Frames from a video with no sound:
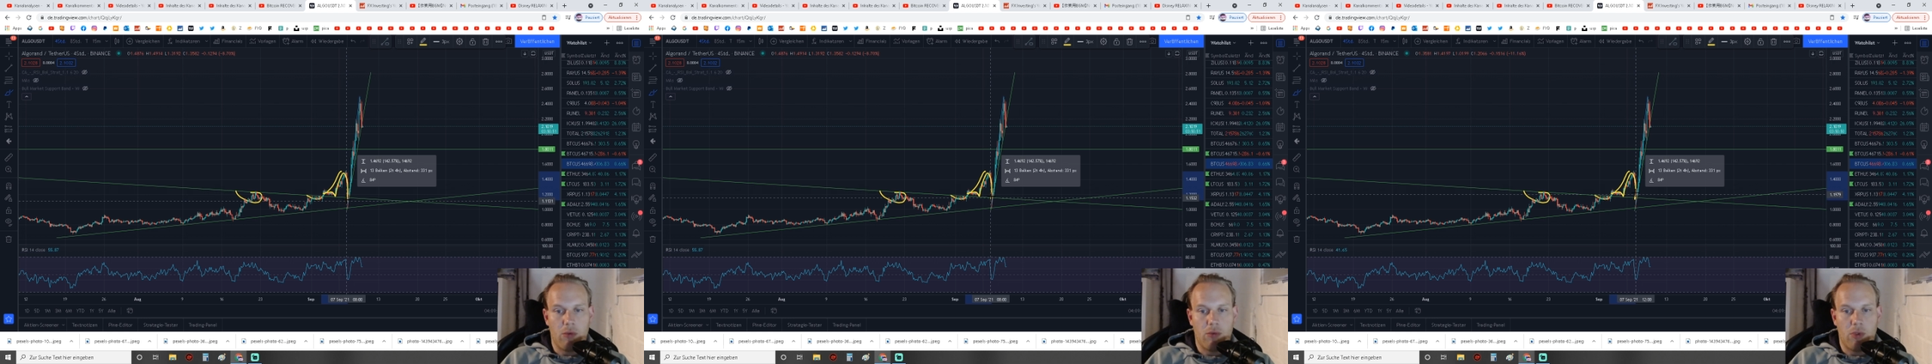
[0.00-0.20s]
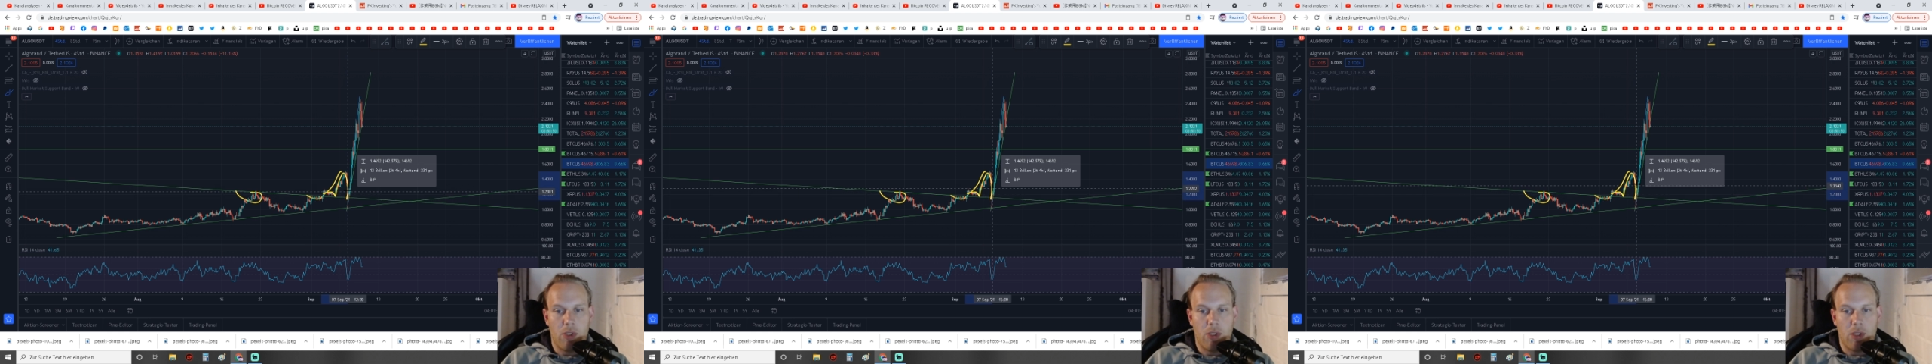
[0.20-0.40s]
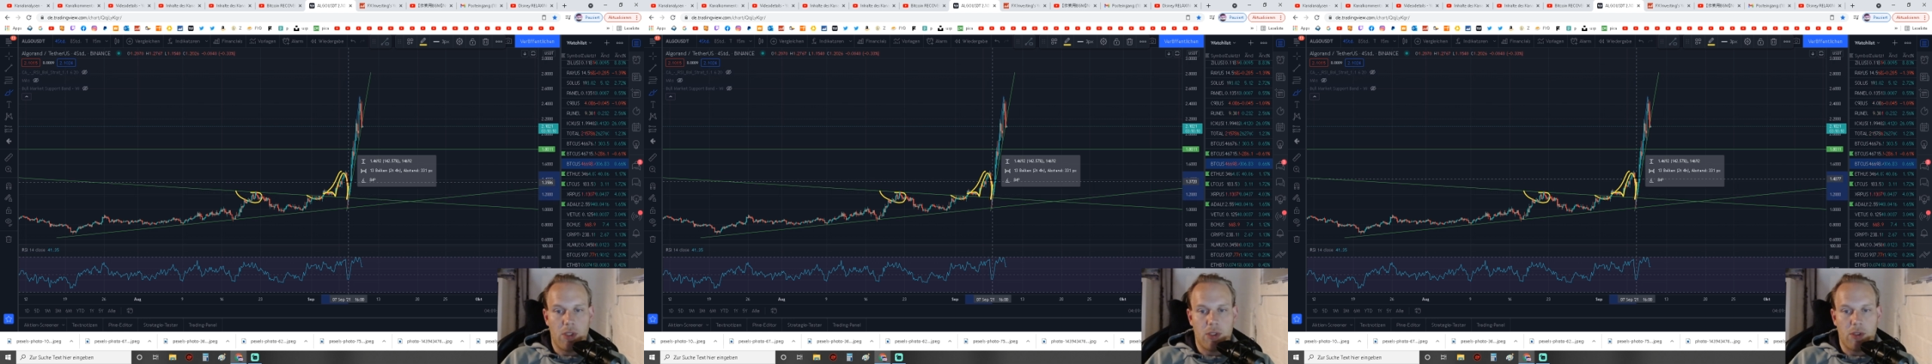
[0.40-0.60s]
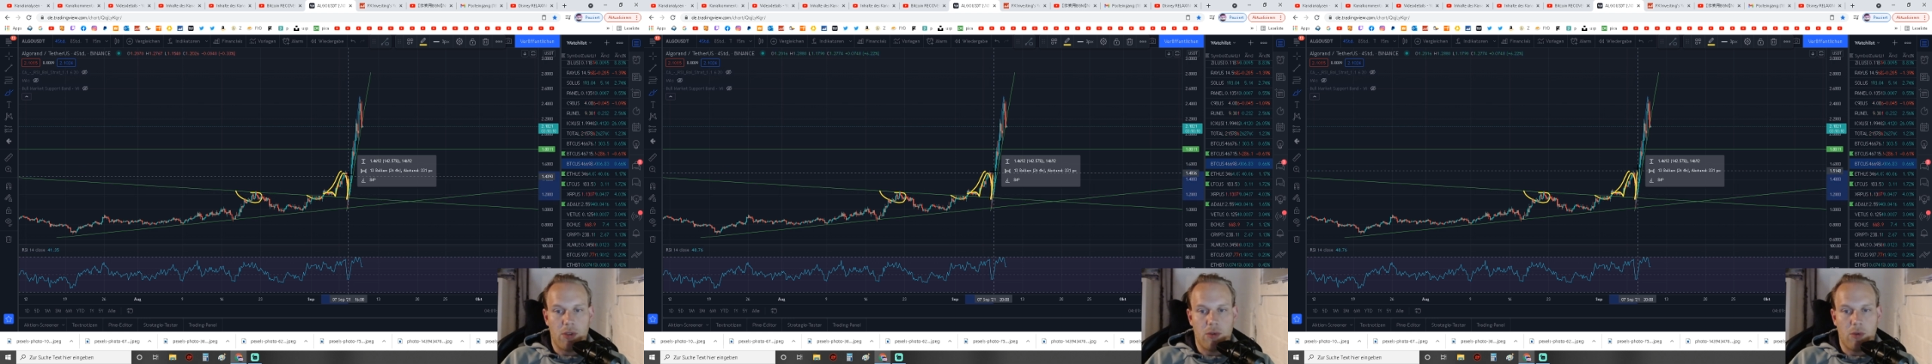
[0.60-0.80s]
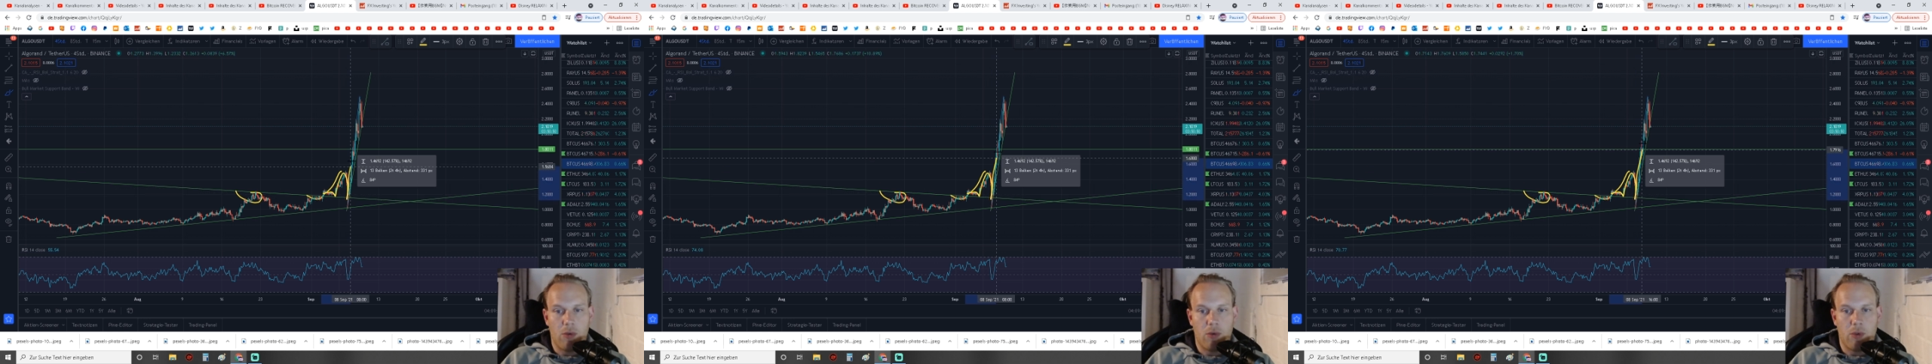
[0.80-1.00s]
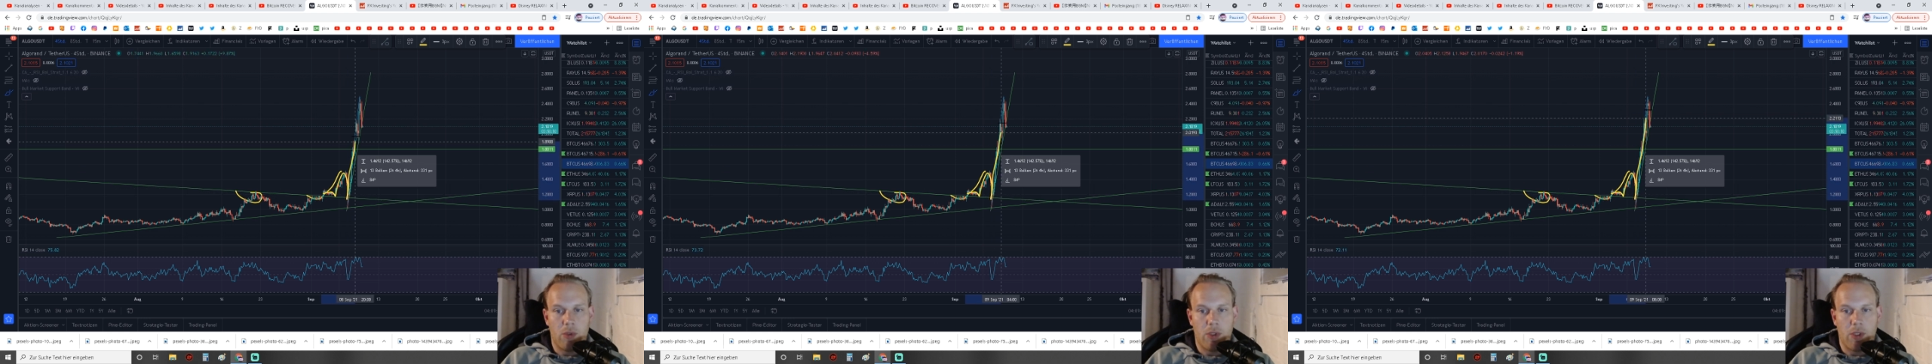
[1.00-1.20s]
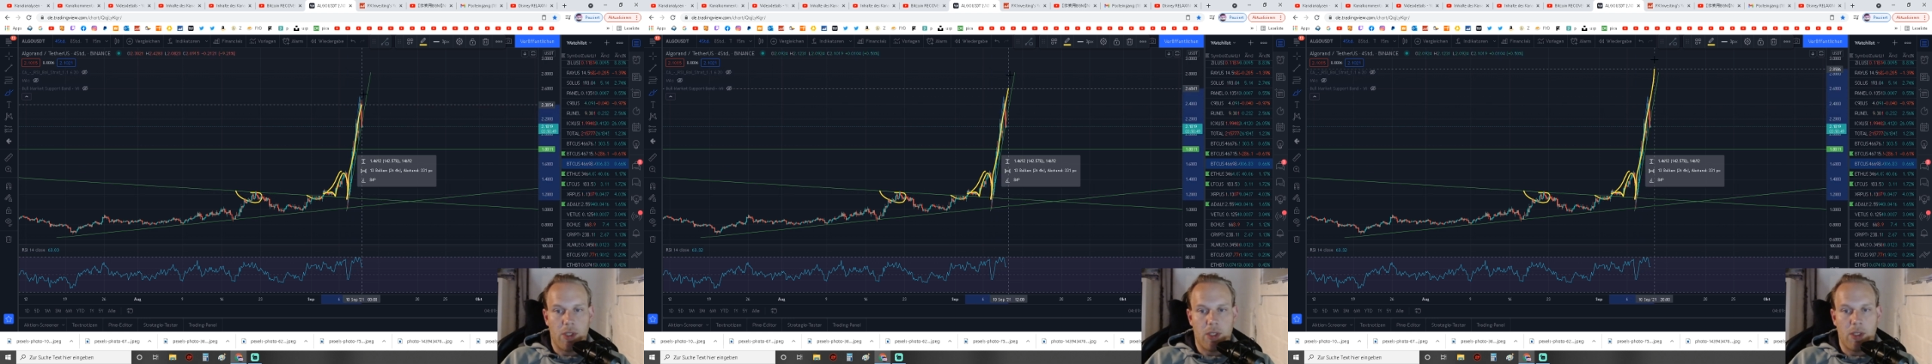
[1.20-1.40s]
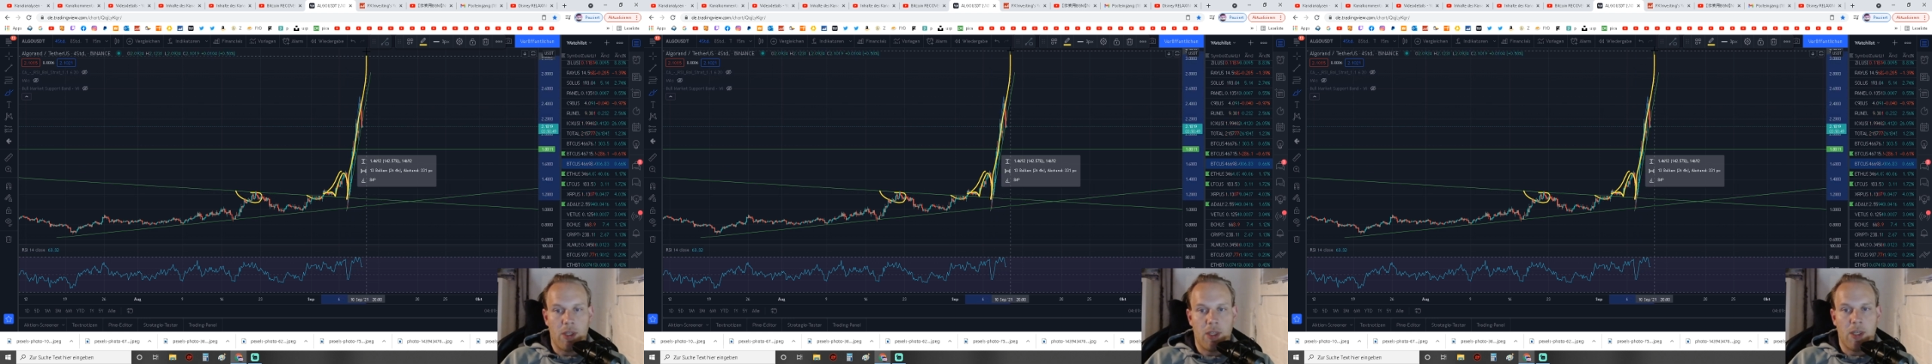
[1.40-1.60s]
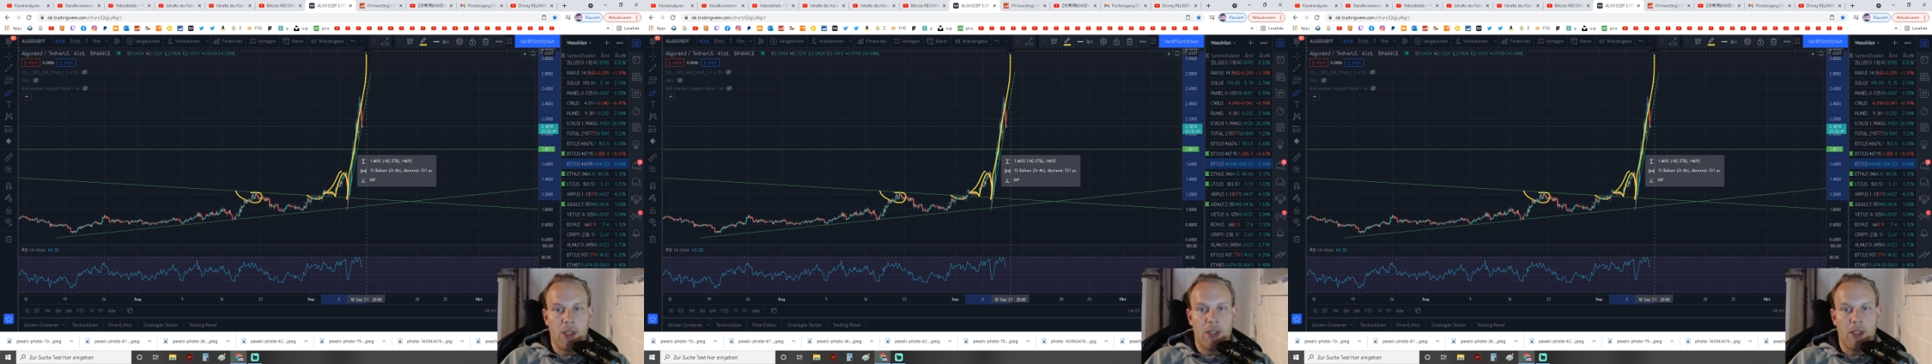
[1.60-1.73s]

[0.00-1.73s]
Retest und dann